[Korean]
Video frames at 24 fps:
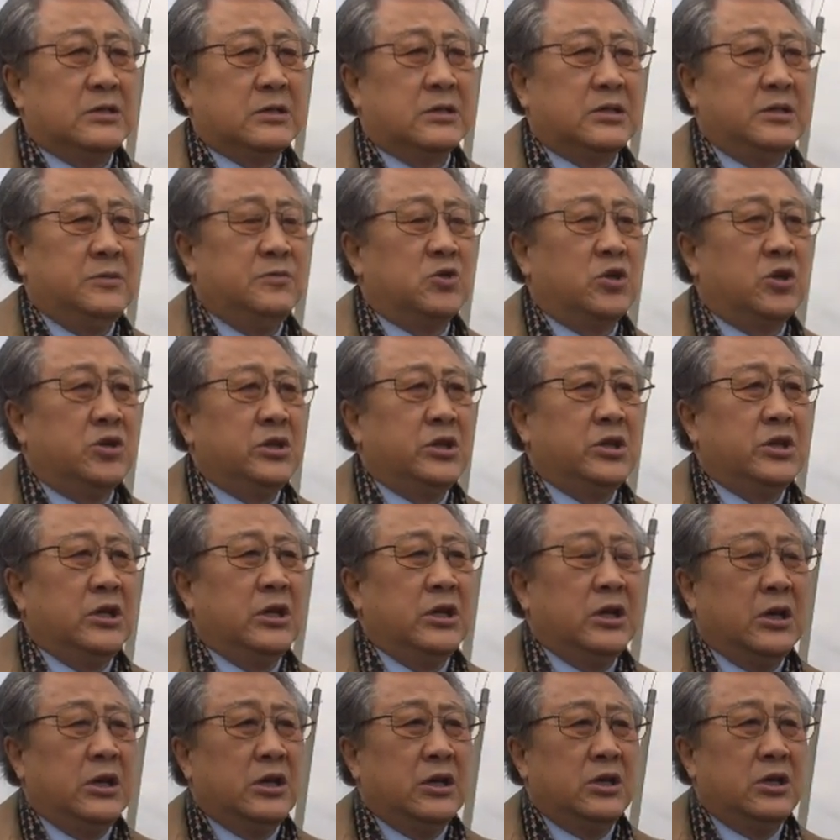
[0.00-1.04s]
김정일이
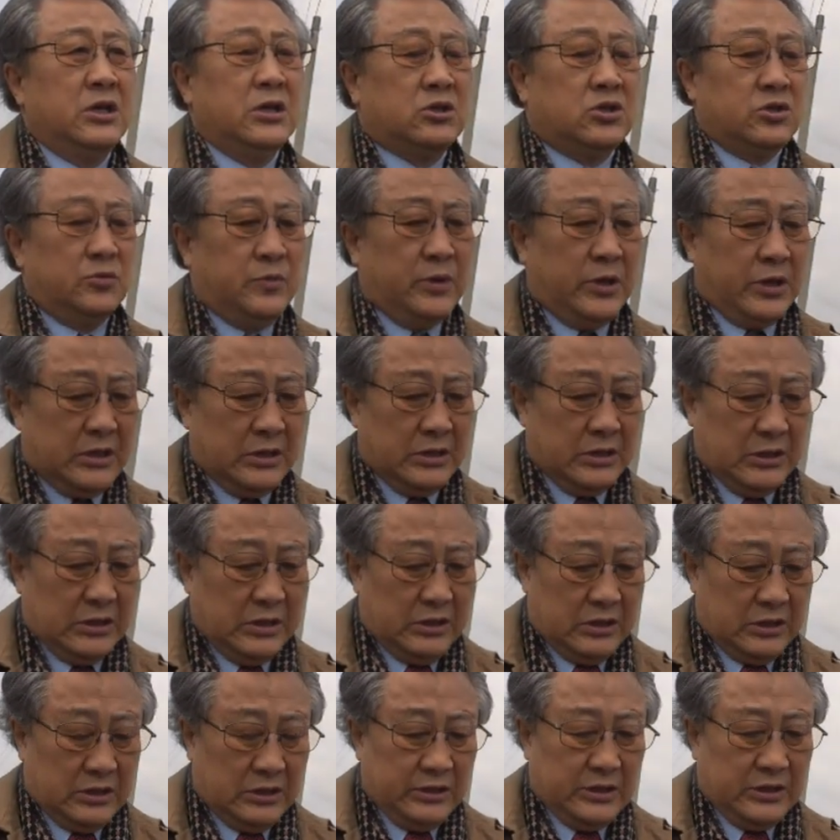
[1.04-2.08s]
저뭐야
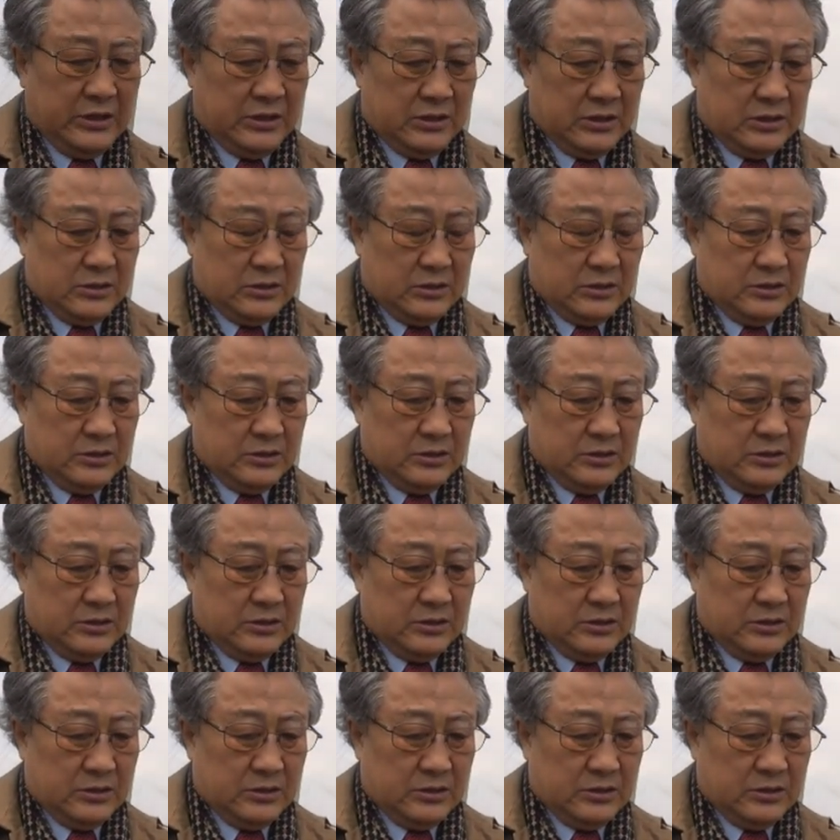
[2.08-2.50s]
이